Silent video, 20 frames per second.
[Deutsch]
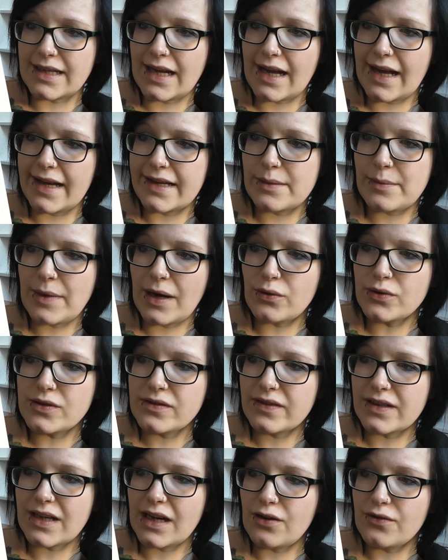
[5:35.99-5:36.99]
Nach einem
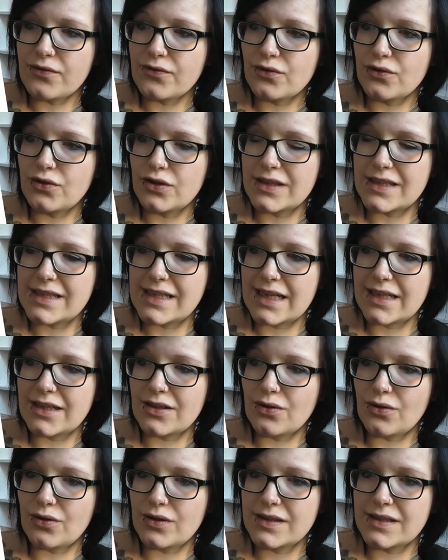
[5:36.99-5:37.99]
ausverkauften Konzert
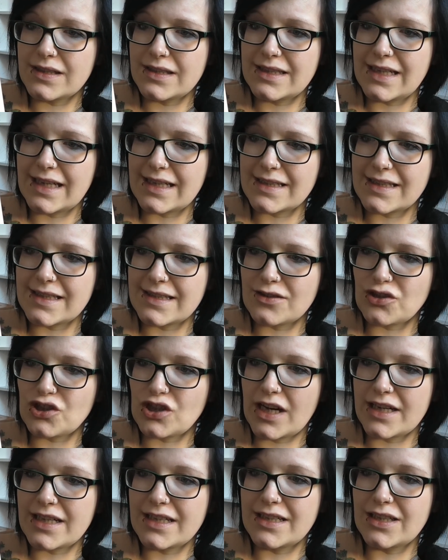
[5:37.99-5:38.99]
in Austin, Texas,
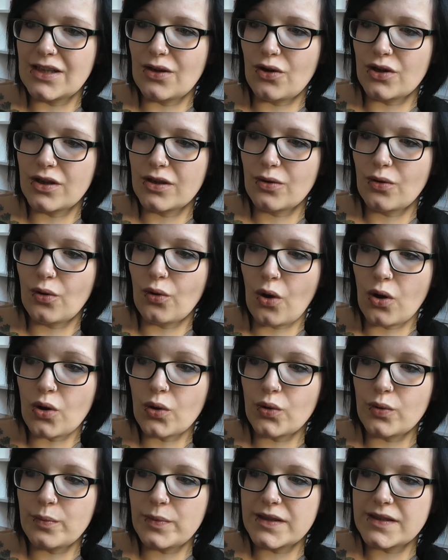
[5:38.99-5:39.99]
chartet die
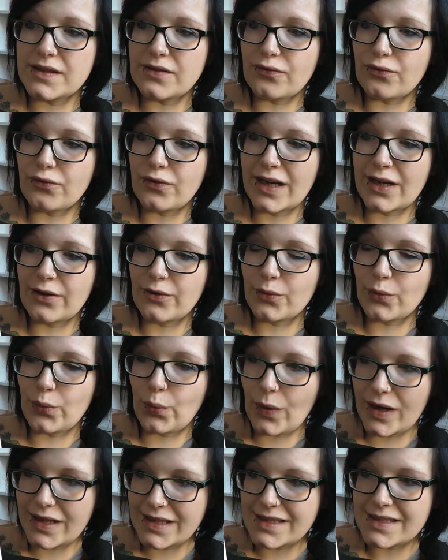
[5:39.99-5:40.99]
Rockgruppe The
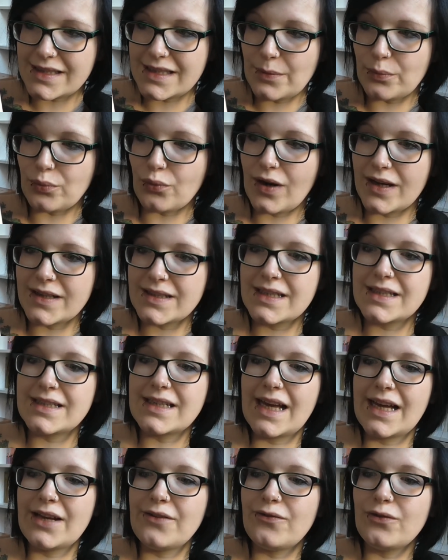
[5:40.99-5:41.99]
Frequency
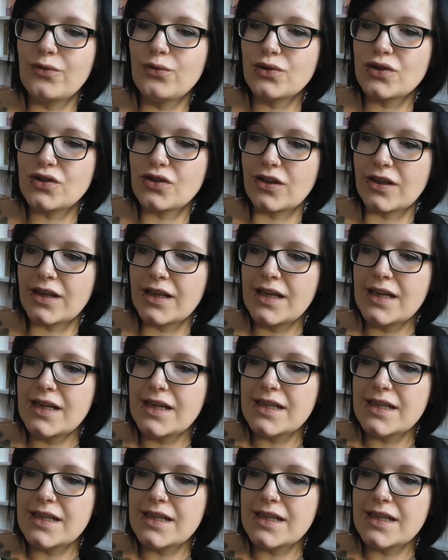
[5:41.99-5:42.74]
Brothers ein Flugzeug.